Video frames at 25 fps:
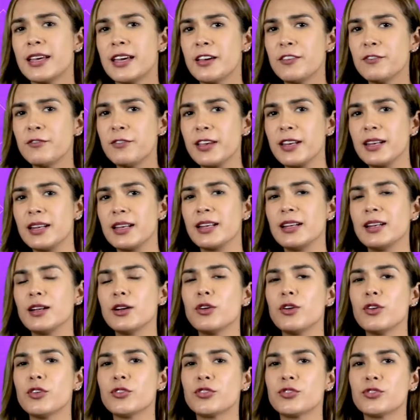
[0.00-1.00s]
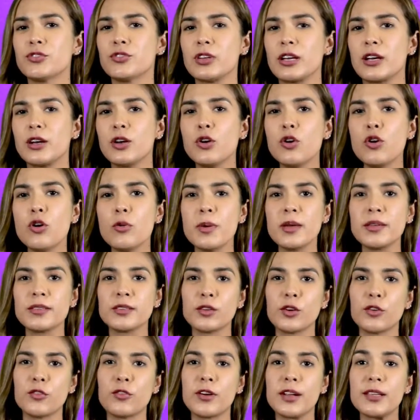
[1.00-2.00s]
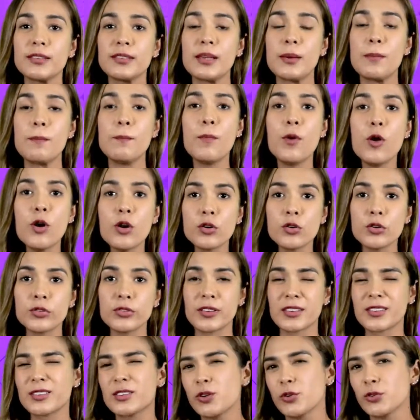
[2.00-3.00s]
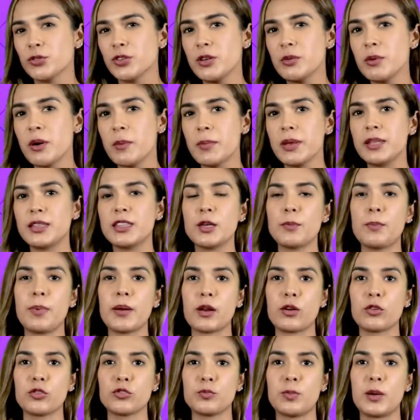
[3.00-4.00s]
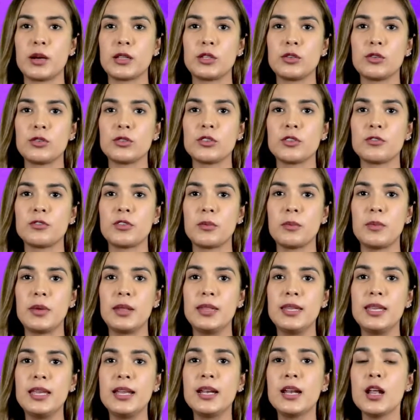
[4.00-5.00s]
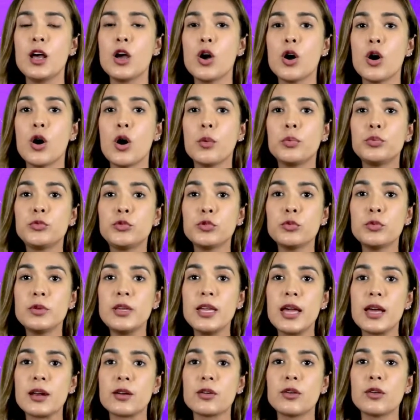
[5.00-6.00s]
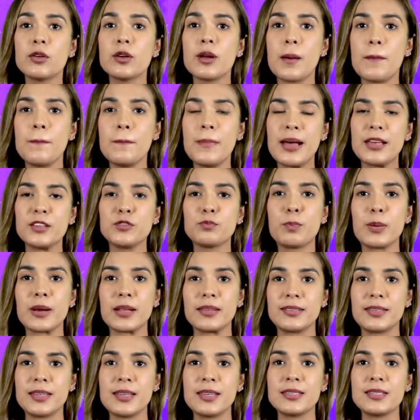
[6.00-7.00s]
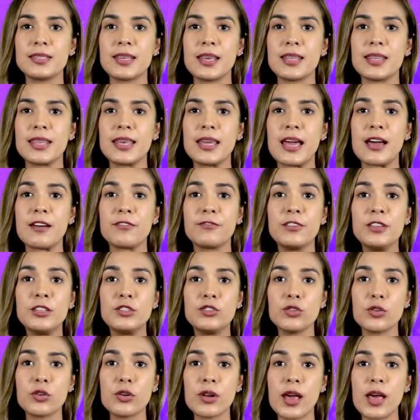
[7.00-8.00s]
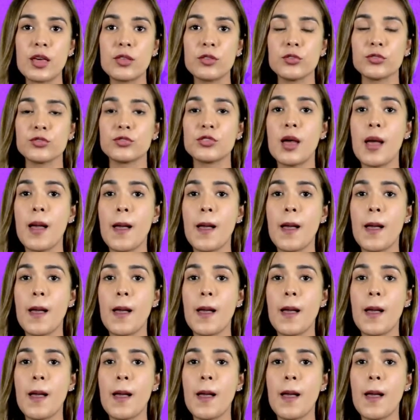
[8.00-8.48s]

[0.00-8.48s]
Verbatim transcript: En fin, los clubes que ofrecen bonos exclusivamente para los partidos de femenil obtuvieron más presencia de aficionados,